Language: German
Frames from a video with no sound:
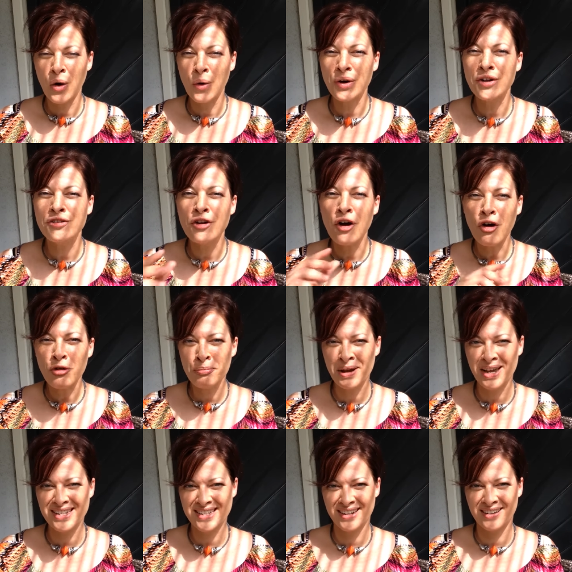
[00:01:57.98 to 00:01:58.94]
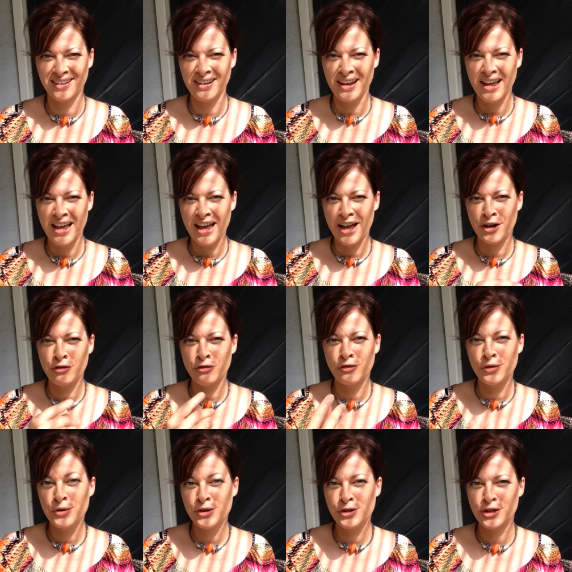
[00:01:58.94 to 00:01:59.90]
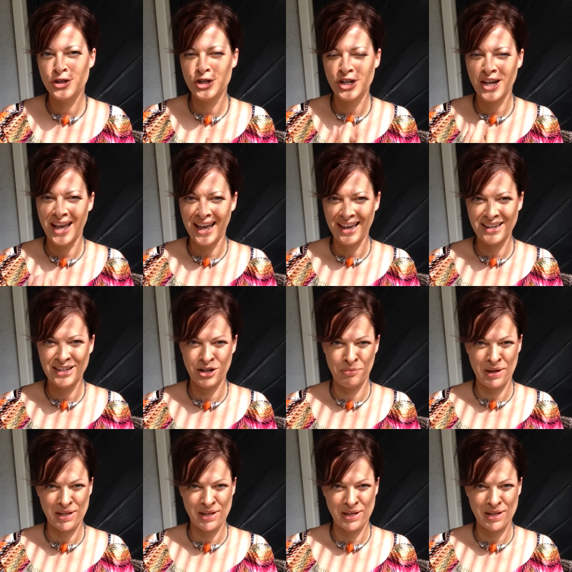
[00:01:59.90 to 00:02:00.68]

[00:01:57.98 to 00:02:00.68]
Oder noch besser, eine physische, echte